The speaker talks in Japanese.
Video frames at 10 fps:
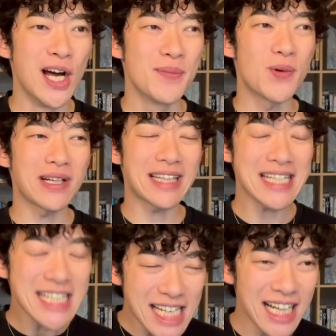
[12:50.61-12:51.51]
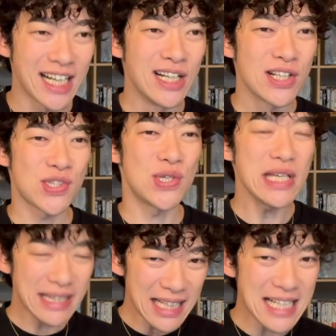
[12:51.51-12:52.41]
もう私には
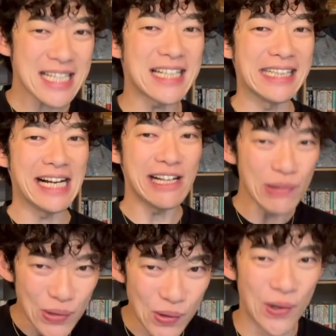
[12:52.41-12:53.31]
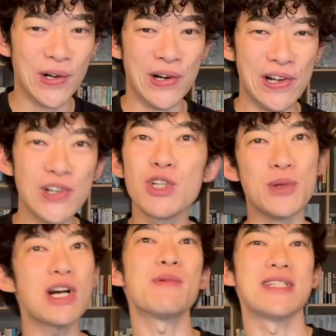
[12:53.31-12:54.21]
Twitter しかないのよと。言う人も
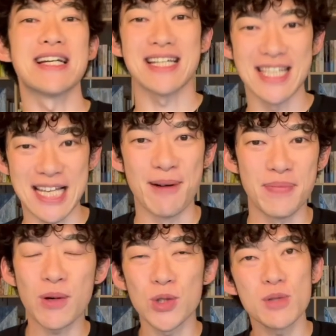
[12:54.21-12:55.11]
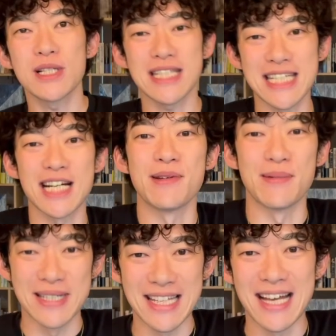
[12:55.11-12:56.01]
いるかもしれないじゃないですか。で、こっちも実は調べて
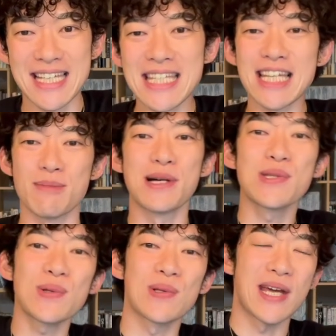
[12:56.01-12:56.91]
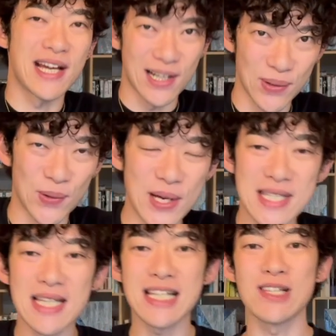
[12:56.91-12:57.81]
まして、人生の満足度の変化と
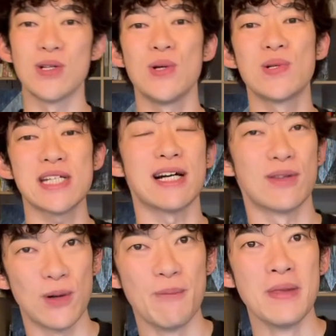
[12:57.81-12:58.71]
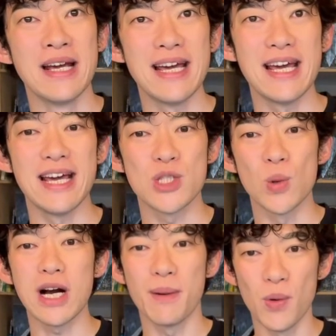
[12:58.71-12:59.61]
SNS の利用時間の、えー、
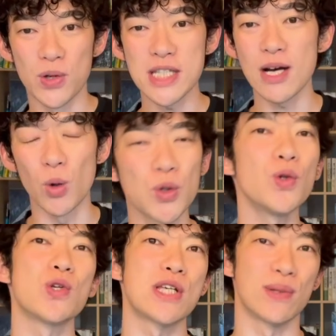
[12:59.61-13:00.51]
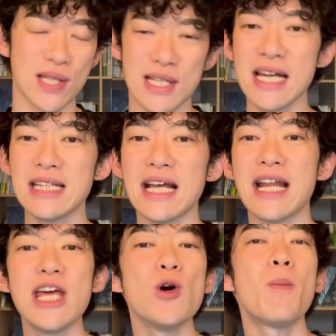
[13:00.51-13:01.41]
相関も実はとんどゼロです。
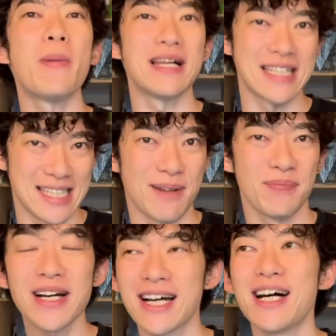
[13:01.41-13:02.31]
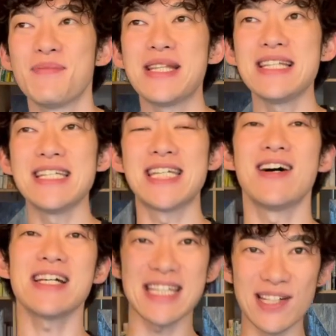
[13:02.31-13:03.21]
0.04%でした。だから別に幸
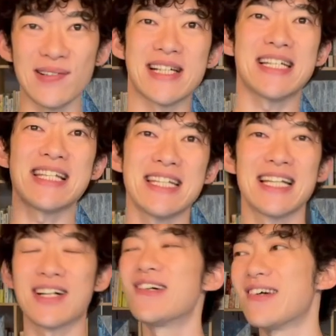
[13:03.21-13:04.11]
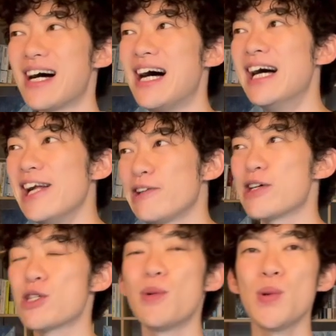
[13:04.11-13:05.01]
せだろうが幸せなかろうが、人
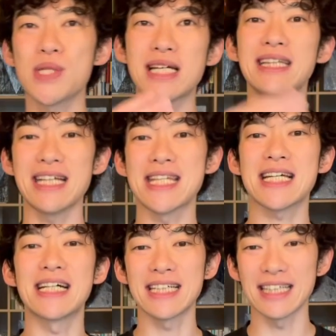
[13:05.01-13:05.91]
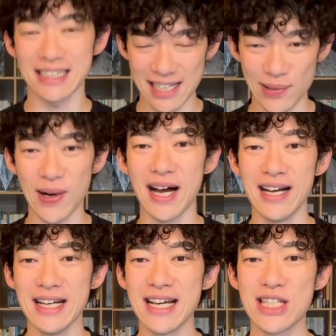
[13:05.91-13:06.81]
はスマホを使ったり使わなかったりとか、
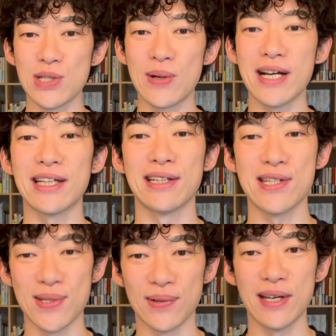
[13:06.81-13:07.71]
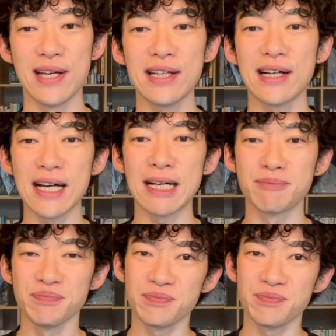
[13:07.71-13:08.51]
えー、するわけなんですよね。だから、